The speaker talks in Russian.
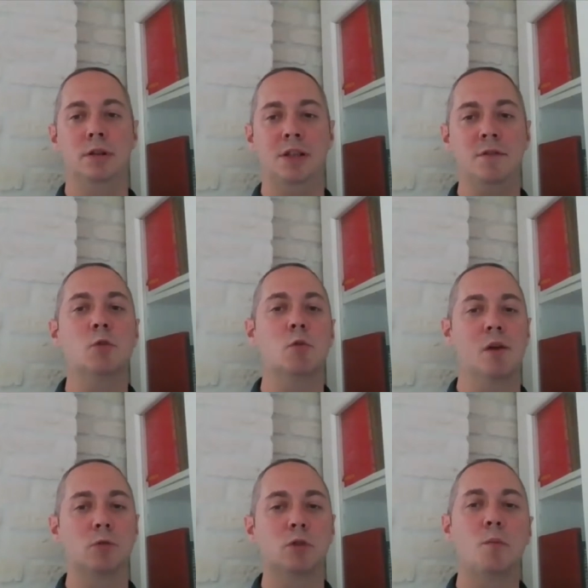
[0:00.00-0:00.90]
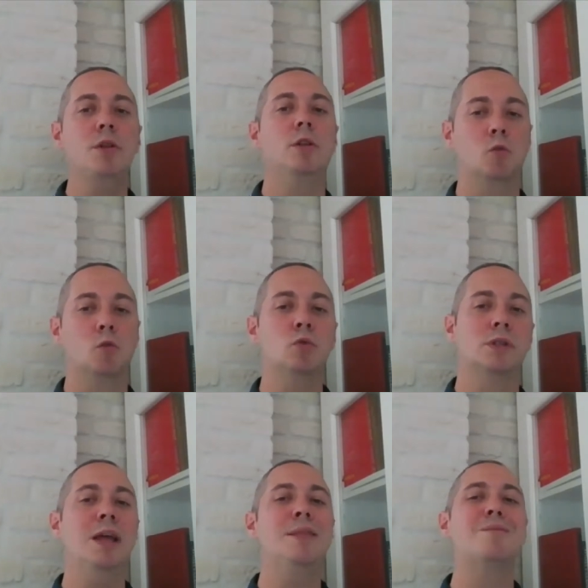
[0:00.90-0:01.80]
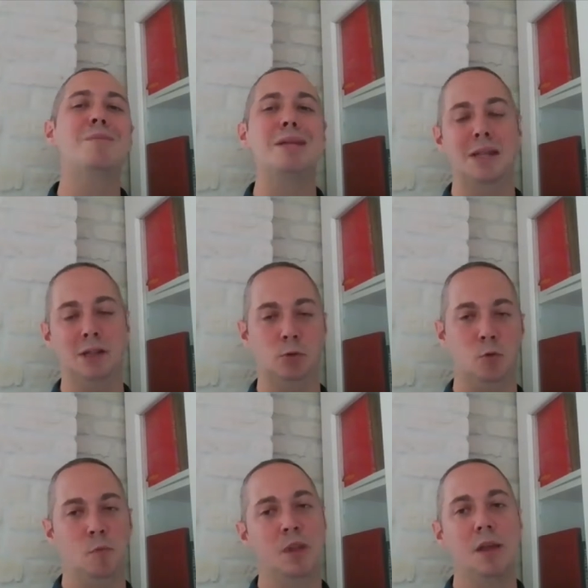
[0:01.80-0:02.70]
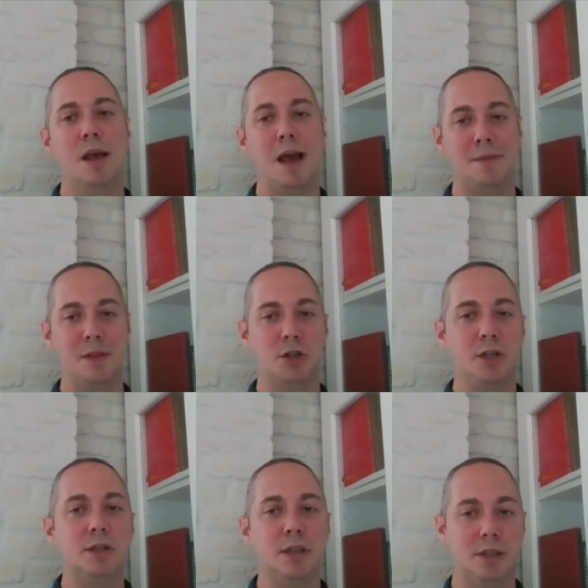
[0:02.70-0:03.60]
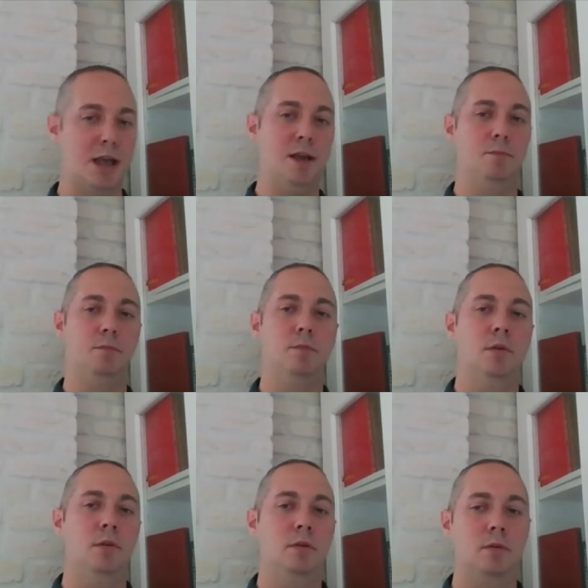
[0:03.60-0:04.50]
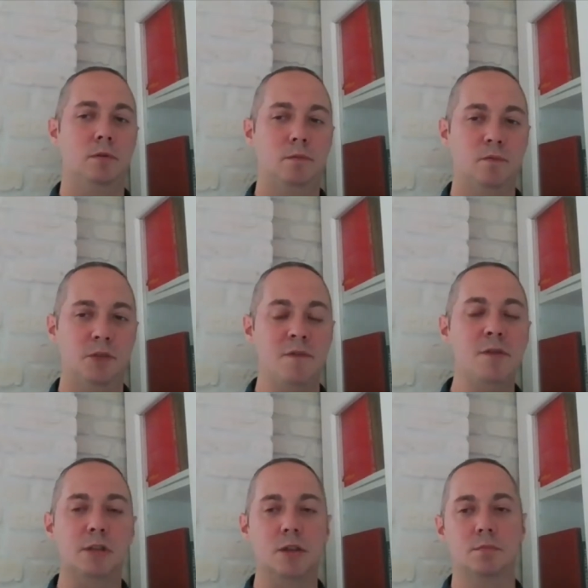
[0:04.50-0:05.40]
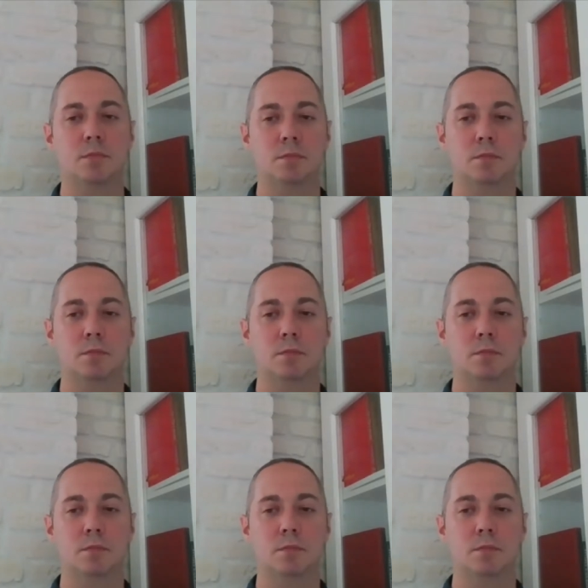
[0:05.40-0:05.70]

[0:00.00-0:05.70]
советское руководство приняло курс на нормализацию отношений с Китаем. В советском